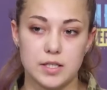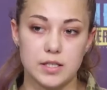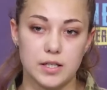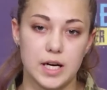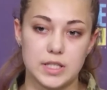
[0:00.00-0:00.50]
Các
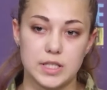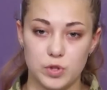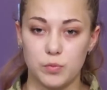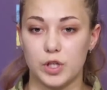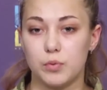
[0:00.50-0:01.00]
biện pháp
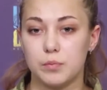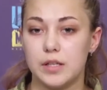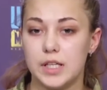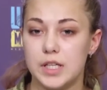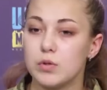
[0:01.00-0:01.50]
xác định
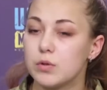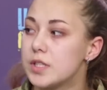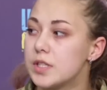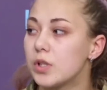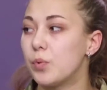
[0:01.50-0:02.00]
và tiêu diệt
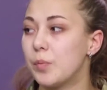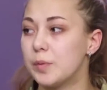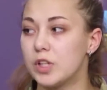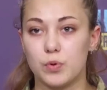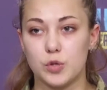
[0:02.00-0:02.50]
kẻ thù
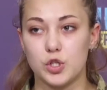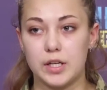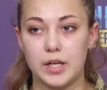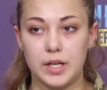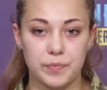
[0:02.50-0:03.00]
ở một số
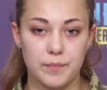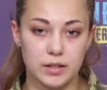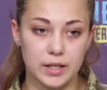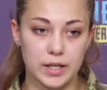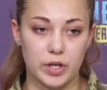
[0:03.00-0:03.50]
khu định
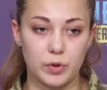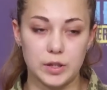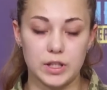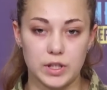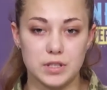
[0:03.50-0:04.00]
cư đang được
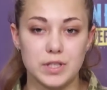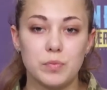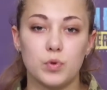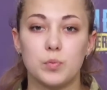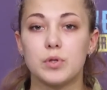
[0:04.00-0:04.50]
tiến hành.
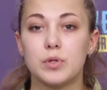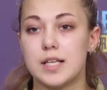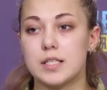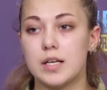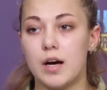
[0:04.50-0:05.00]

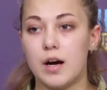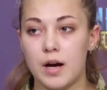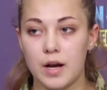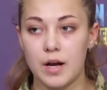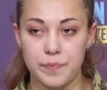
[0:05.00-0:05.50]

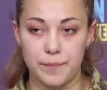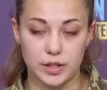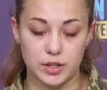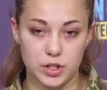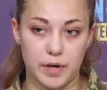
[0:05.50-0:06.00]
Công việc cũng
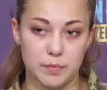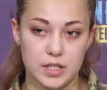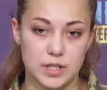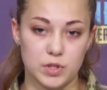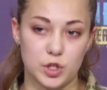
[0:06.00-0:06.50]
đã bắt đầu
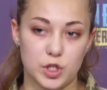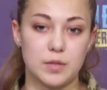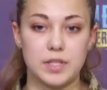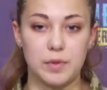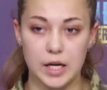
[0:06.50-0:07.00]
ở trung
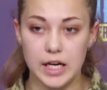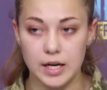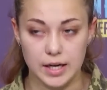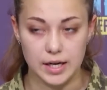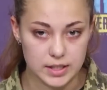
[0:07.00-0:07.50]
tâm khu vực.
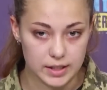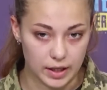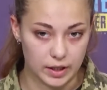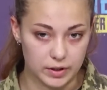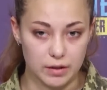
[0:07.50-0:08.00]

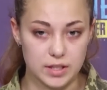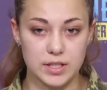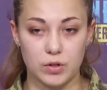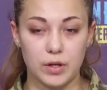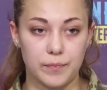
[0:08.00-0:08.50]

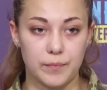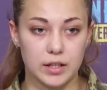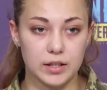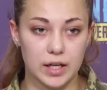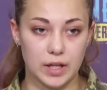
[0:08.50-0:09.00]
Máy bay
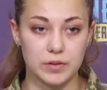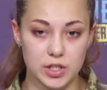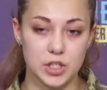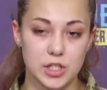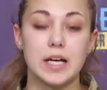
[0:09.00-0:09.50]

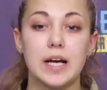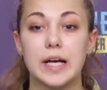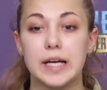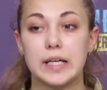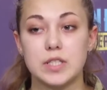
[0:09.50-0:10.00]
Ukraine đã mở
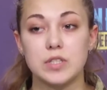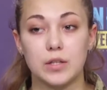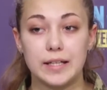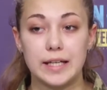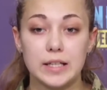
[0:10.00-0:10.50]
nhiều cuộc
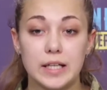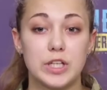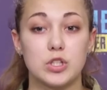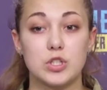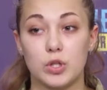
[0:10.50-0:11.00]
tấn công các
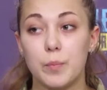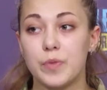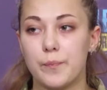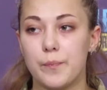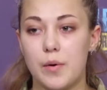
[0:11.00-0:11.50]
điểm tập
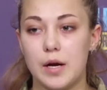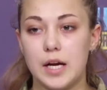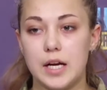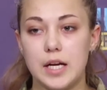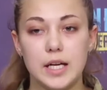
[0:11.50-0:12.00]
trung thiết
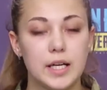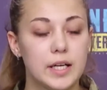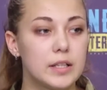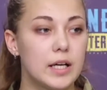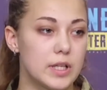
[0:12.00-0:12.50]
bị của kẻ
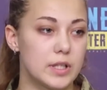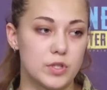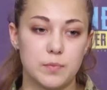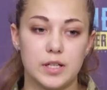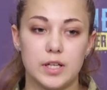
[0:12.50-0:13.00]
thù sau
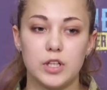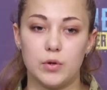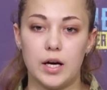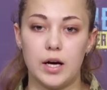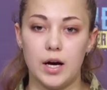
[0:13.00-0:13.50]
khi quân
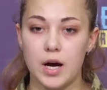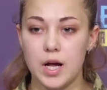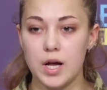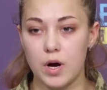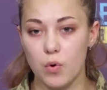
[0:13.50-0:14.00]
xâm lược rút
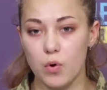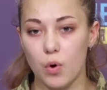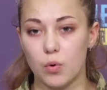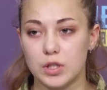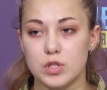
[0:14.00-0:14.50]
lui khỏi
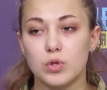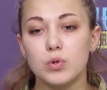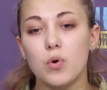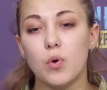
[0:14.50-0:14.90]
Kherson.